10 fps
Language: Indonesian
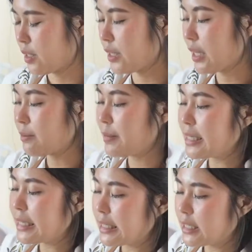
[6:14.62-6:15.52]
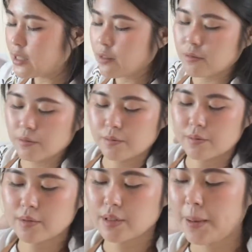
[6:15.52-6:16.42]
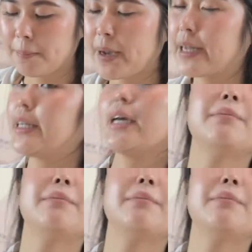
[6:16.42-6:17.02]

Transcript: kita akan mixer sampai dia